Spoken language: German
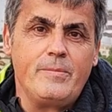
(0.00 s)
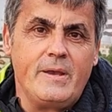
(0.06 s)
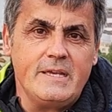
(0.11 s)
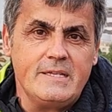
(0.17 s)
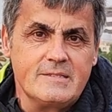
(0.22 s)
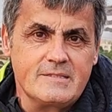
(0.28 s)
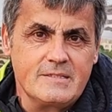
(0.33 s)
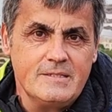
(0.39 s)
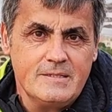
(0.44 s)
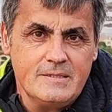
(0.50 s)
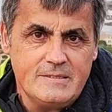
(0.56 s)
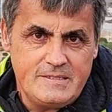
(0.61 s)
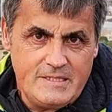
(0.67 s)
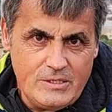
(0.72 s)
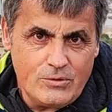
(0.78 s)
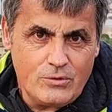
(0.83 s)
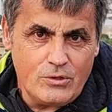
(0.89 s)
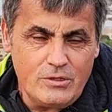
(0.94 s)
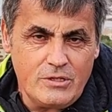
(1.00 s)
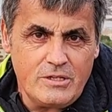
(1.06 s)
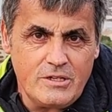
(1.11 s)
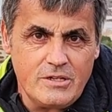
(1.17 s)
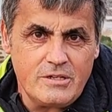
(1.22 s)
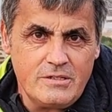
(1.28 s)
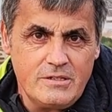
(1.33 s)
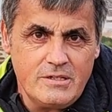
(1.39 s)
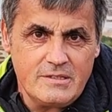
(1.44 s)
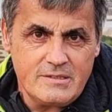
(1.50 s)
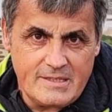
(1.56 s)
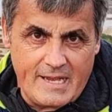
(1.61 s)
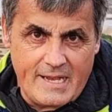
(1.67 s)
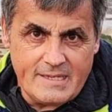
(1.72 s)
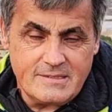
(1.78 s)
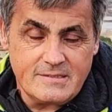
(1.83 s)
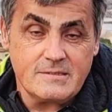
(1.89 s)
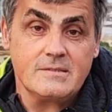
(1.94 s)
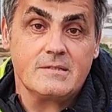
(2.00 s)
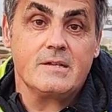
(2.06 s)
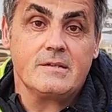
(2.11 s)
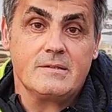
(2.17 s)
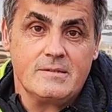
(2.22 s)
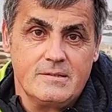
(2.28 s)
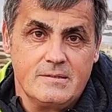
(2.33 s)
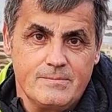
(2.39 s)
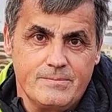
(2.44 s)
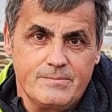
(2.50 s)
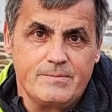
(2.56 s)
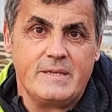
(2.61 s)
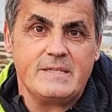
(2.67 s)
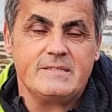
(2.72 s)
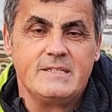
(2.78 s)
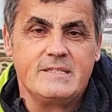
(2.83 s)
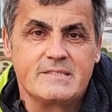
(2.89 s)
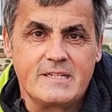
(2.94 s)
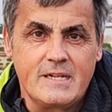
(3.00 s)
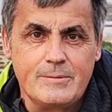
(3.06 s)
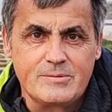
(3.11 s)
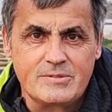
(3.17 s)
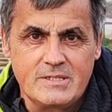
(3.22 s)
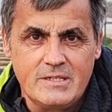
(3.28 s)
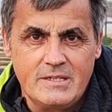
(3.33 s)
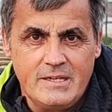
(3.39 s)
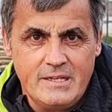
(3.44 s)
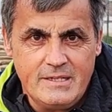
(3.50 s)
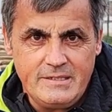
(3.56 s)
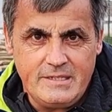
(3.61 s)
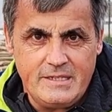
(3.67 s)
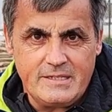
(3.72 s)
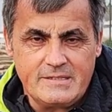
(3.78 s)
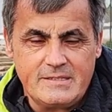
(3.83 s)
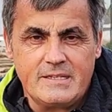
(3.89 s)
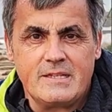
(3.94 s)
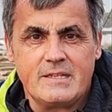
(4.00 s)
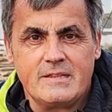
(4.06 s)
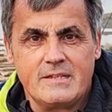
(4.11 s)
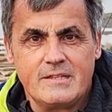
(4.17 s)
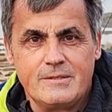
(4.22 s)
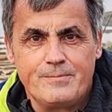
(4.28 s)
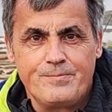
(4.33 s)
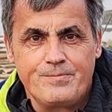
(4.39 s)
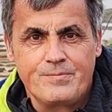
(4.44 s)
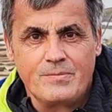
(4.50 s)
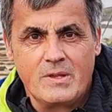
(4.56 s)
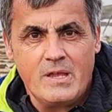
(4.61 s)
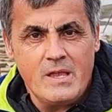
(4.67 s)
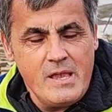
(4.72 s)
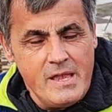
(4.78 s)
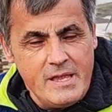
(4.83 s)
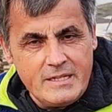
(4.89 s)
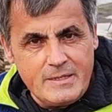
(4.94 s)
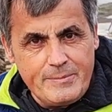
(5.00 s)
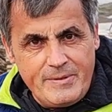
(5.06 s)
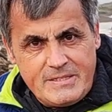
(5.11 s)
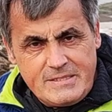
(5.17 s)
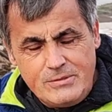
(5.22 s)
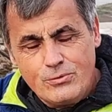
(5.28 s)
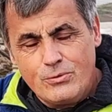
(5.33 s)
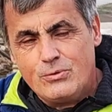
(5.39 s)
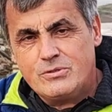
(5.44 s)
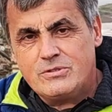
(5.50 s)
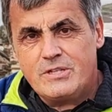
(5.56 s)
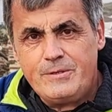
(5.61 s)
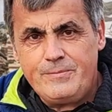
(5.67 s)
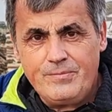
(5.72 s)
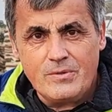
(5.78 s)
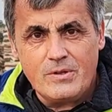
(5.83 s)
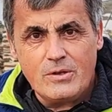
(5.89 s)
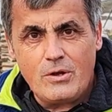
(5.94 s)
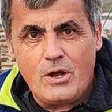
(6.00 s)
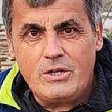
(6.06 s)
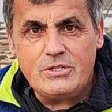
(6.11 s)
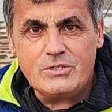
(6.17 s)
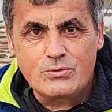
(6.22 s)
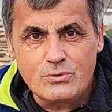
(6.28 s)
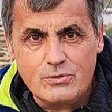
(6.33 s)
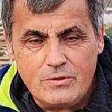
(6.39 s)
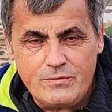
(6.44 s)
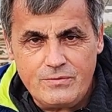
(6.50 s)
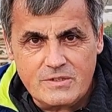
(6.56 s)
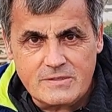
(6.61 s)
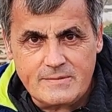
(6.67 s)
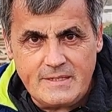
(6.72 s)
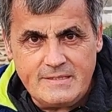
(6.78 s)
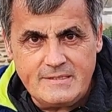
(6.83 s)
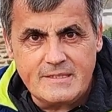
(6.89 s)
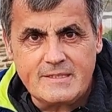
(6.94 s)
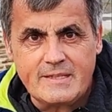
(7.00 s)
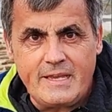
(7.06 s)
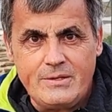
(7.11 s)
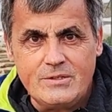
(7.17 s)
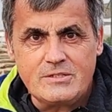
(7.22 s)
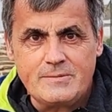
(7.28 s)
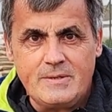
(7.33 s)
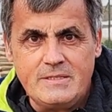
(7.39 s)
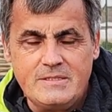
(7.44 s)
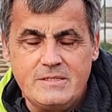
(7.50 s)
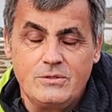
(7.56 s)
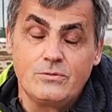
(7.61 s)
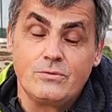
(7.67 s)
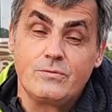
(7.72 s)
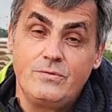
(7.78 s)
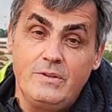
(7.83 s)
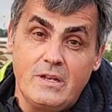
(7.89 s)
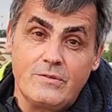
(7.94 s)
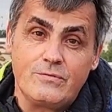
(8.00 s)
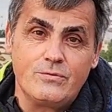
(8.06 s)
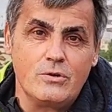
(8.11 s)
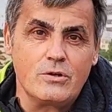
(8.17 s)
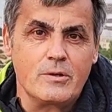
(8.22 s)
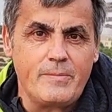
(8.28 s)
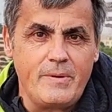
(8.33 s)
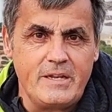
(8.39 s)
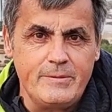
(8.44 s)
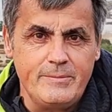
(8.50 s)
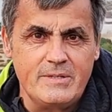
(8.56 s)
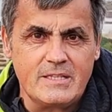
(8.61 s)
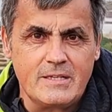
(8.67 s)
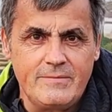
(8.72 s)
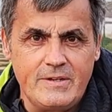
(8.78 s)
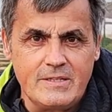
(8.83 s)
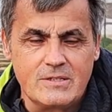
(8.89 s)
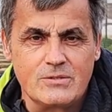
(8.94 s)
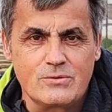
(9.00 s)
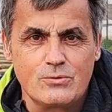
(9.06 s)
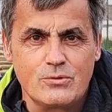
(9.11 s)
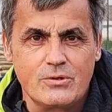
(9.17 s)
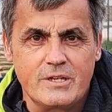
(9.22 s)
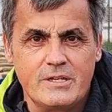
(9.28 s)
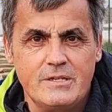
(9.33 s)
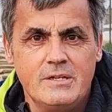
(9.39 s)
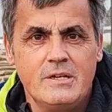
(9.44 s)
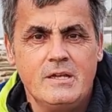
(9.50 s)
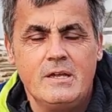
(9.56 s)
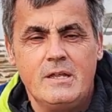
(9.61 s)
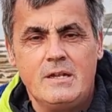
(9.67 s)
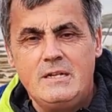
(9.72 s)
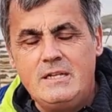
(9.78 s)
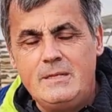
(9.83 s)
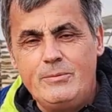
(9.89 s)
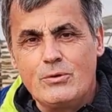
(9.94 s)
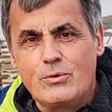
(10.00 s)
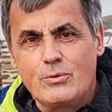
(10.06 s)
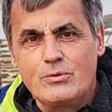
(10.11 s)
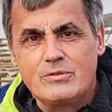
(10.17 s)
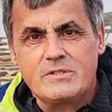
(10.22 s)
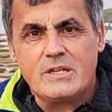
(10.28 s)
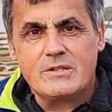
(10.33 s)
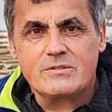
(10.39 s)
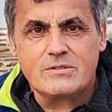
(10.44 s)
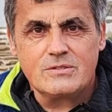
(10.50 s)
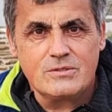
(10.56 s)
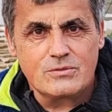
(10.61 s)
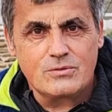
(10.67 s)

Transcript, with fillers: dabei ist, Sie können ja das bei sich selbst jederzeit ändern. Die besten Grüße, alles Gute für 2023 und viel Erfolg bei der Mitarbeitersuche. Liebe Grüße aus